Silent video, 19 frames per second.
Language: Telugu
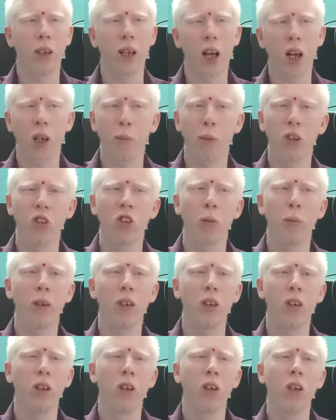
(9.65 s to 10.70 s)
నాగపంచమి
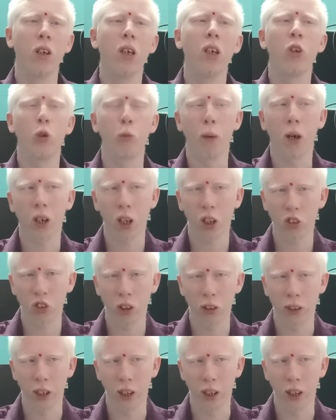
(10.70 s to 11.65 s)
శుభాకాంక్షలు